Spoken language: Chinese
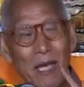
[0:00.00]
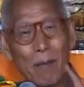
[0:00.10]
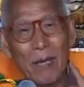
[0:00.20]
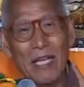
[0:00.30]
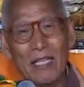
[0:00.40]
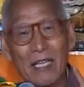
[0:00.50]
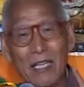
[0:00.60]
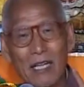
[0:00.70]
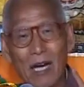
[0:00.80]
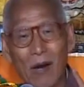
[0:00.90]
在北
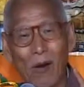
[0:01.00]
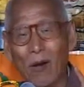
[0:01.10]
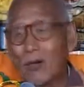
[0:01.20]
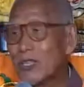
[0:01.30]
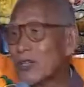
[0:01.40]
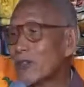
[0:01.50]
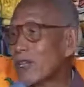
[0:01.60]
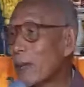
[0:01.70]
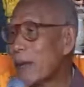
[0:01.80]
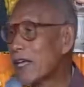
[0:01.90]
京好早就
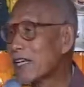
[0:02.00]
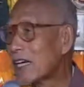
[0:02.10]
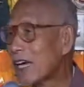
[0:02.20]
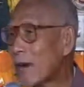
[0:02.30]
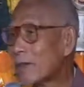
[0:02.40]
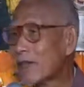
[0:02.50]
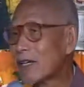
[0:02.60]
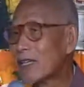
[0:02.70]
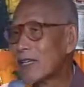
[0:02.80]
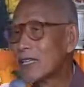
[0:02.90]
到北京了，
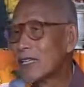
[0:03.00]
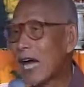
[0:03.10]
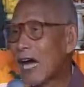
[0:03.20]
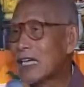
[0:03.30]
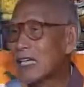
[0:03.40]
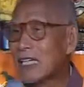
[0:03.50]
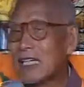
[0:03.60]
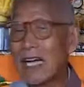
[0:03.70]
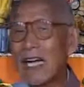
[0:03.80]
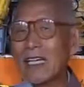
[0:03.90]
但
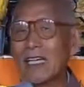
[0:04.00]
是呢，